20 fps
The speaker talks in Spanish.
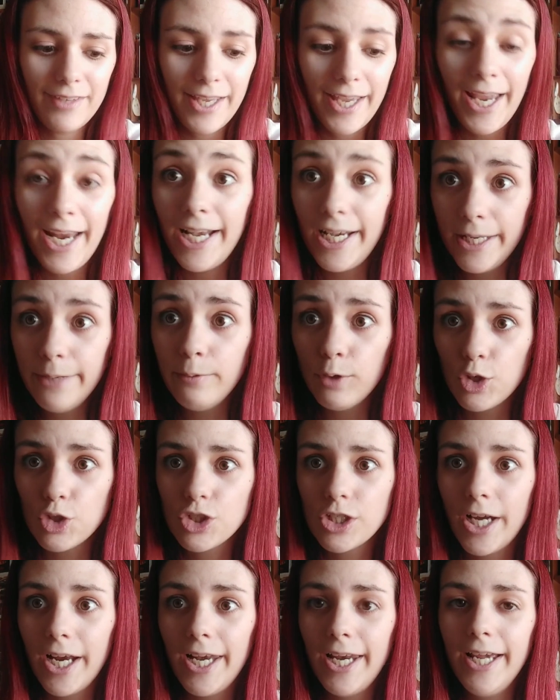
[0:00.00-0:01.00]
el libro
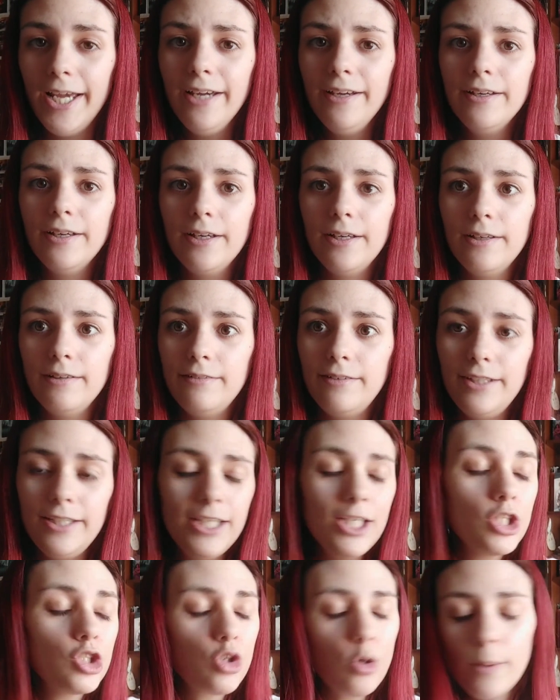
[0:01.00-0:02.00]
sale
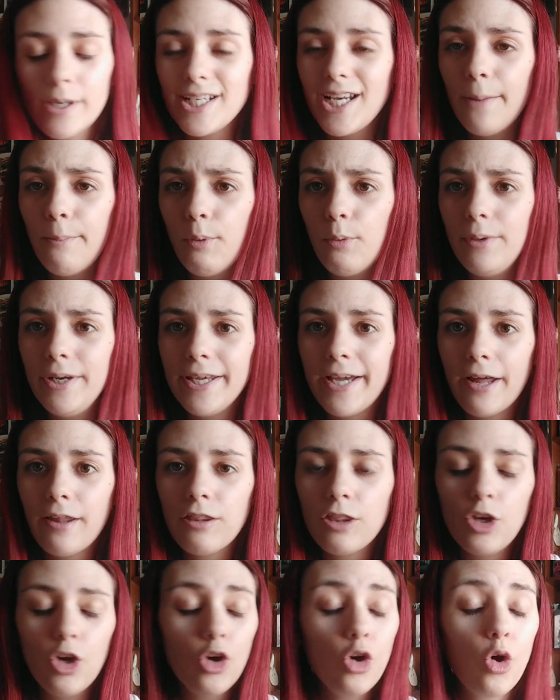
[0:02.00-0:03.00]
y subes la
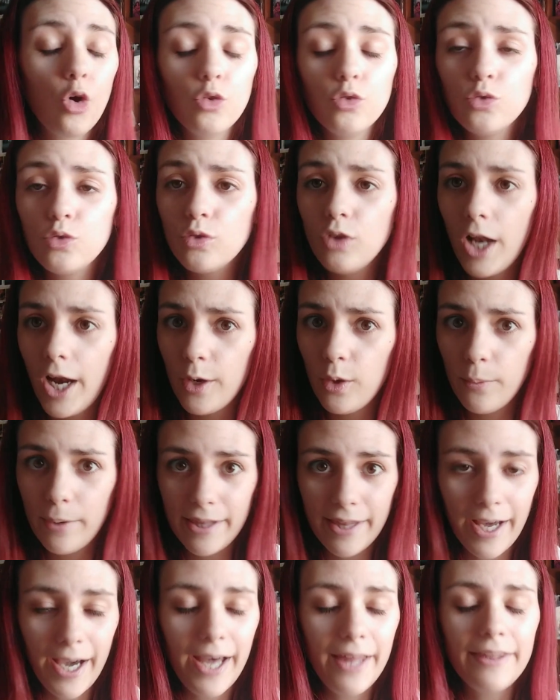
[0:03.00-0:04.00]
publicación con la
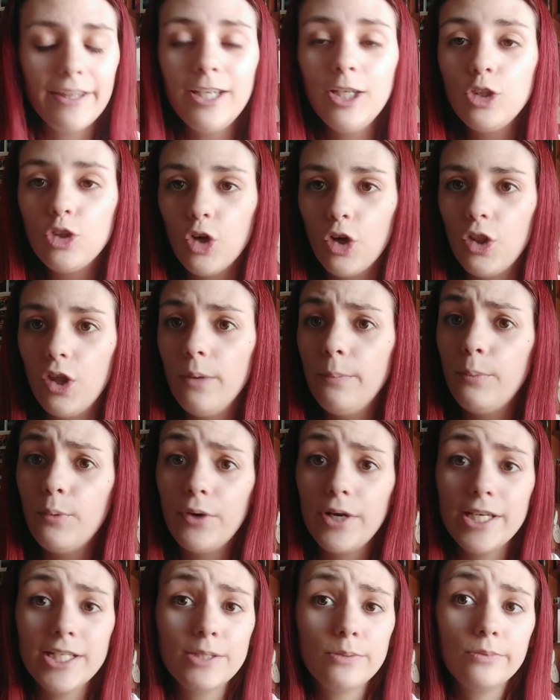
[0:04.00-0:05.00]
novedad y todo,
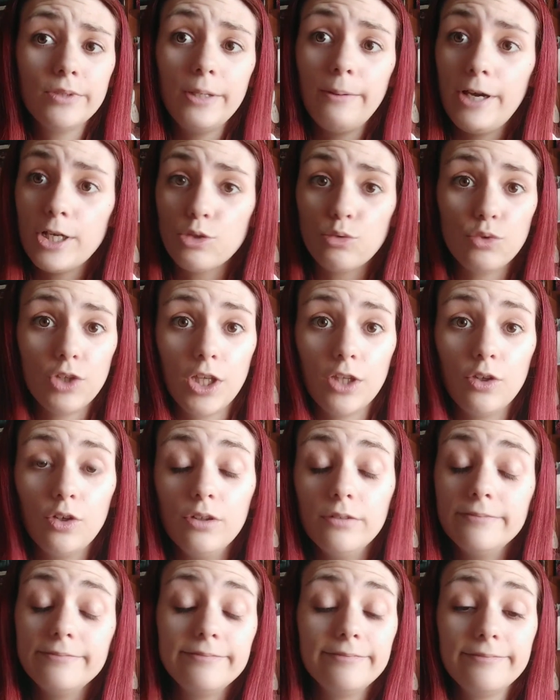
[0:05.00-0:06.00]
pues te vas
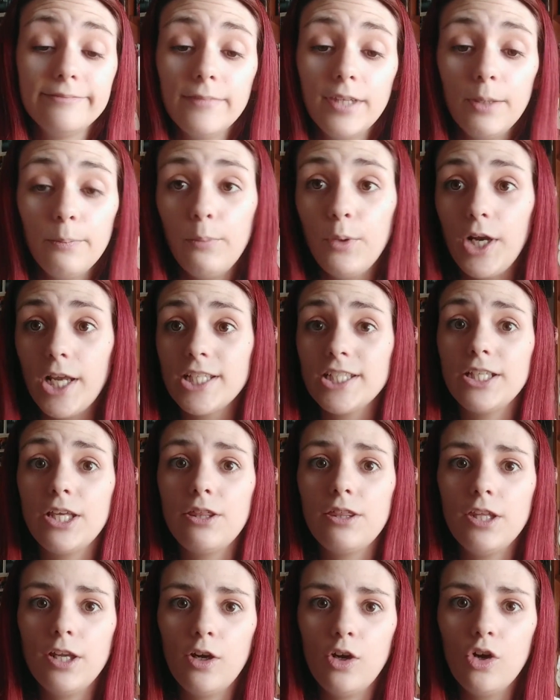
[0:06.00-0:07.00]
hundiendo por así
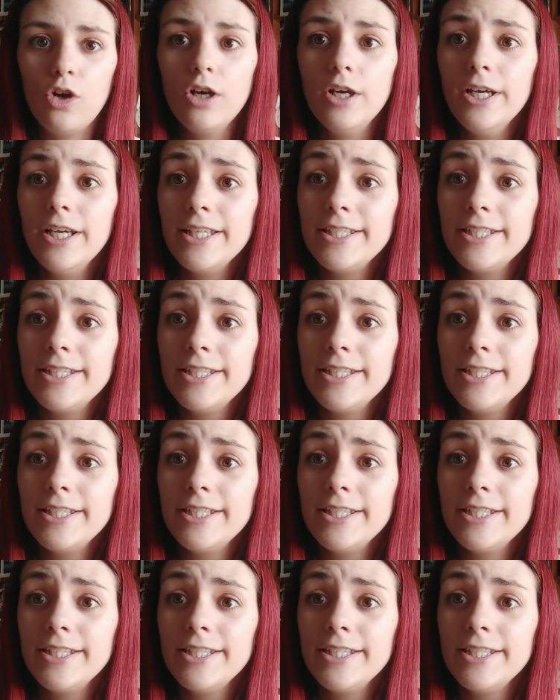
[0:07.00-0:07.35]
decirlo.